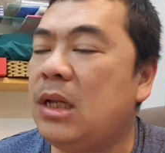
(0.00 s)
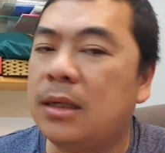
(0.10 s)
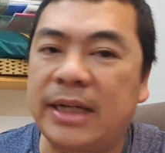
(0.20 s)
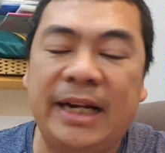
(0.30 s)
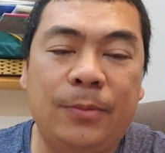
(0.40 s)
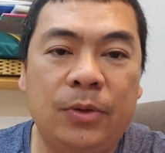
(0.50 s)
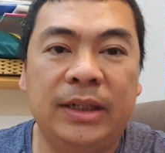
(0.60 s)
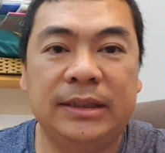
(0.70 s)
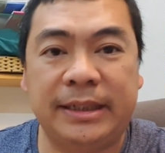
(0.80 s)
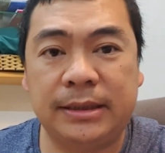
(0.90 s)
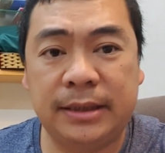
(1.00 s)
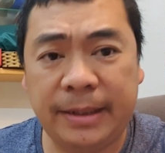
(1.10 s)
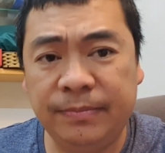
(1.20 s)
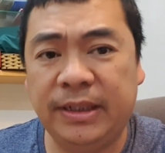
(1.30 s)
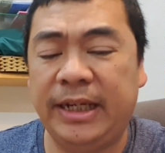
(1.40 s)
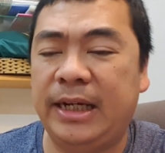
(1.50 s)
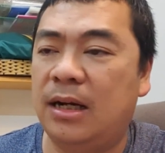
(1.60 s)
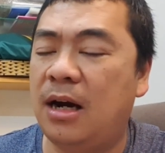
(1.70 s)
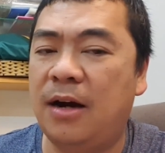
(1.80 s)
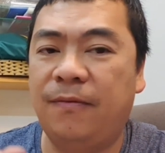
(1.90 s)
đây là một cái kiếm tiền
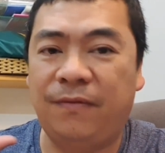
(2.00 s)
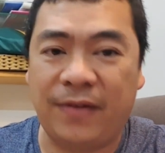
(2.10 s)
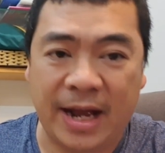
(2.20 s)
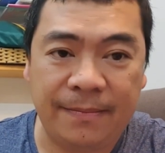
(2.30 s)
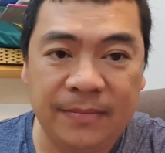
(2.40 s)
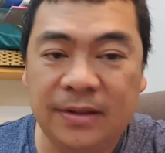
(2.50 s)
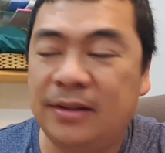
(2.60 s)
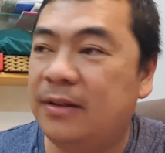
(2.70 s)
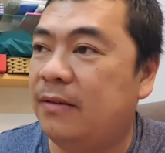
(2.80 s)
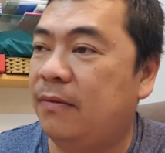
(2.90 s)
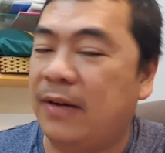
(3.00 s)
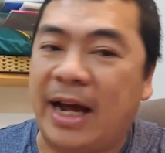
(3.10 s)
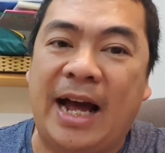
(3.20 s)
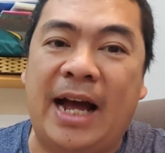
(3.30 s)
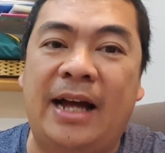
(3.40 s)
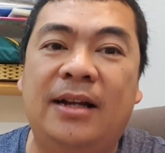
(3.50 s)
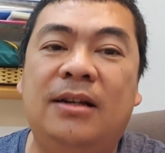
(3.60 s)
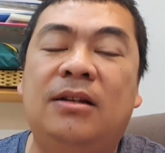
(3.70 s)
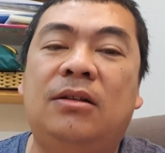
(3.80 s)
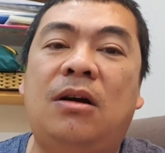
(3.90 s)
hợp pháp, và
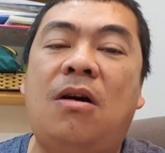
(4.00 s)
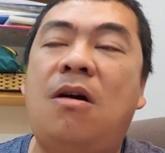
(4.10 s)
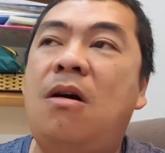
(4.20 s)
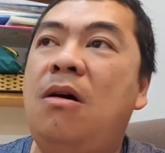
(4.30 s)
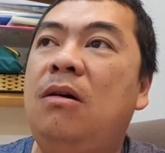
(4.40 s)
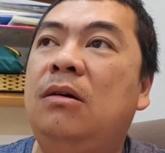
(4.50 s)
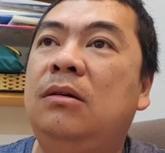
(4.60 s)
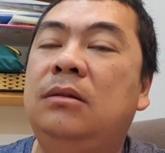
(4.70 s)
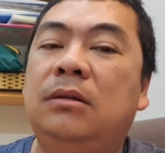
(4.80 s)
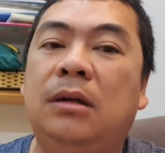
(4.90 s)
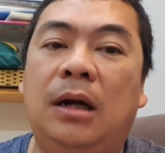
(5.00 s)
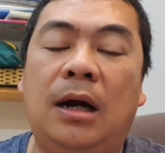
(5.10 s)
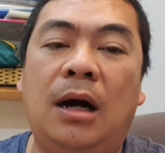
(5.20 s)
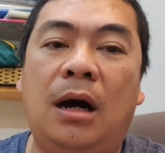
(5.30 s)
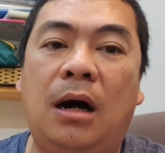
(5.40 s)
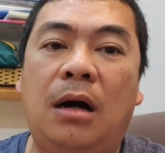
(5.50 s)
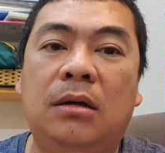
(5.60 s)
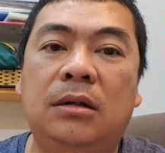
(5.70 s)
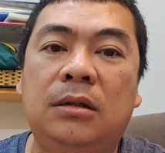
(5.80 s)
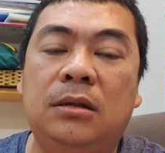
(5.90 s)
nó uh,
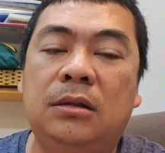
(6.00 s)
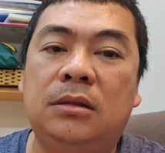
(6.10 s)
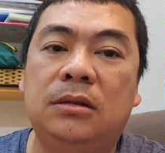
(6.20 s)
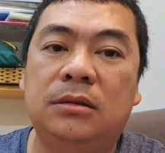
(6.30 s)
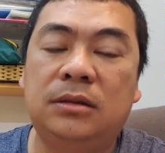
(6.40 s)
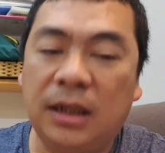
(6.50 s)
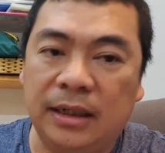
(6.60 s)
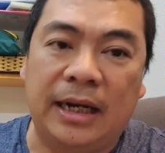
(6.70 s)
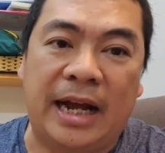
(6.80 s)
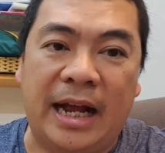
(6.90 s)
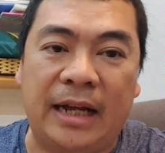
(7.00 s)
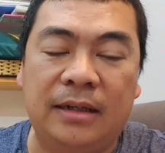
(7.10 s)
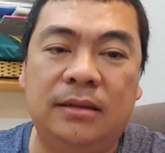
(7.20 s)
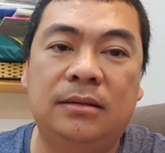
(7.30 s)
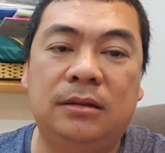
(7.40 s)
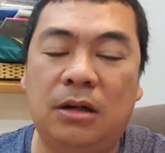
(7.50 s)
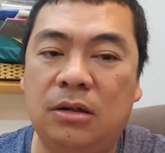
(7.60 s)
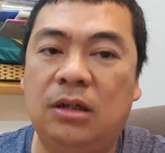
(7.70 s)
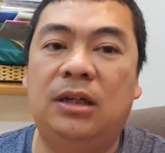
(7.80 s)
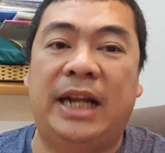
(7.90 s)
rất là, nó
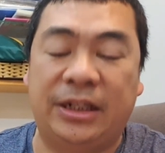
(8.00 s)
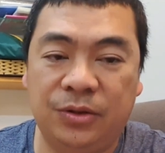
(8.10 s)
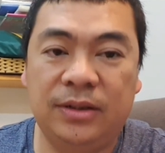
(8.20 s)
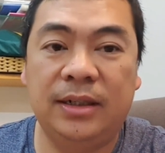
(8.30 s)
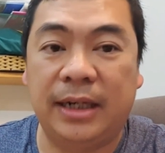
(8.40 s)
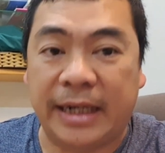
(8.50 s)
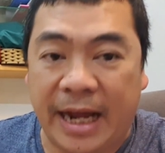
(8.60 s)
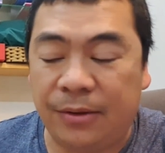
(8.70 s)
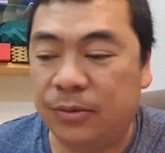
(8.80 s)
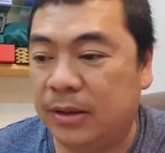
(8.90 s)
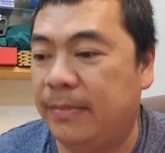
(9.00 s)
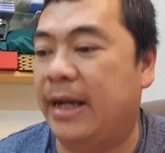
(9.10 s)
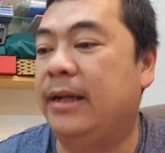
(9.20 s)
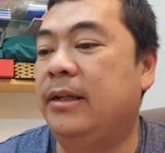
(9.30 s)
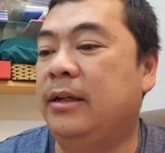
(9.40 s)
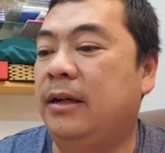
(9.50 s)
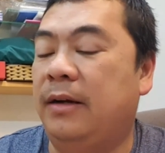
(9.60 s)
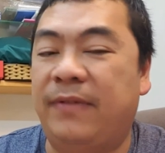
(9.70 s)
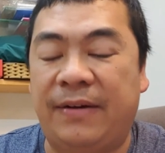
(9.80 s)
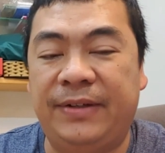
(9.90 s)
có lãi suất rất là cao luôn các bạn.
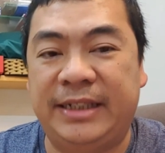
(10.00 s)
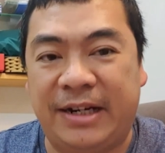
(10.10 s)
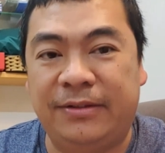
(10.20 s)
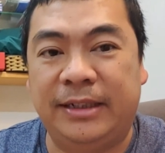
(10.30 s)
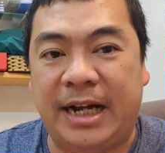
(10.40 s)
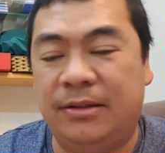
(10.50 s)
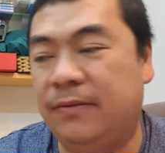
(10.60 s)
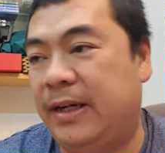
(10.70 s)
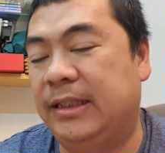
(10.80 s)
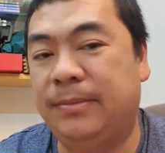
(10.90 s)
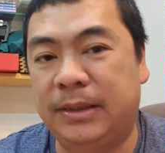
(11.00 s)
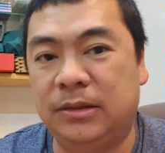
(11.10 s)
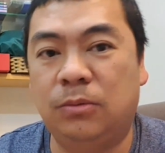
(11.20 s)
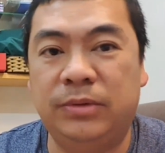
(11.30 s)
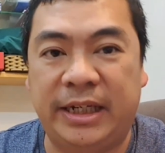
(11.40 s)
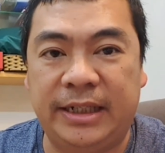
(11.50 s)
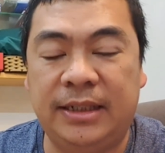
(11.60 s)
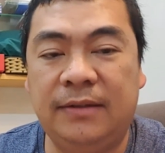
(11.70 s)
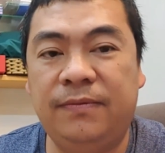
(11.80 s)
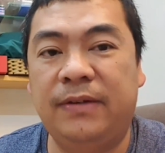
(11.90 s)
Và vì sao nó cao như vậy thì mình cũng sẽ giải
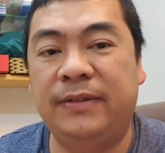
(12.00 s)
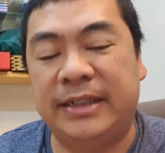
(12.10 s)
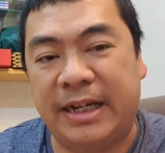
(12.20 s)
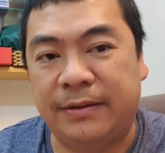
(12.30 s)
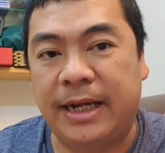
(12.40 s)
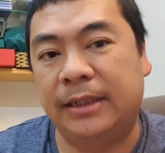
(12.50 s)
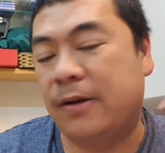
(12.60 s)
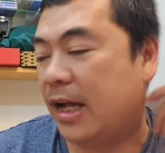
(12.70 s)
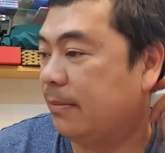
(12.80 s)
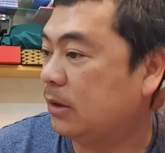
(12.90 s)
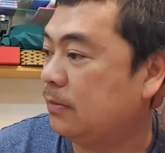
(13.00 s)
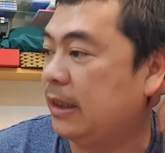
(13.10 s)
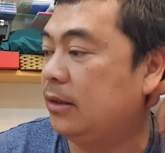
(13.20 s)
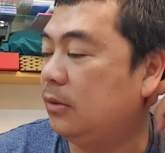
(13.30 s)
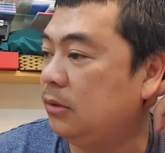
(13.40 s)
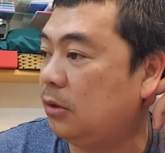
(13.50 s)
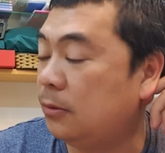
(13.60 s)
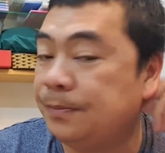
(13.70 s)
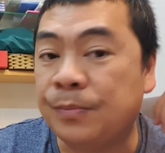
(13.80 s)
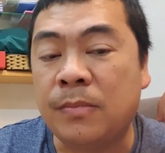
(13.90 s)
thích, và vì sao nó an toàn thì mình cũng giải thích luôn.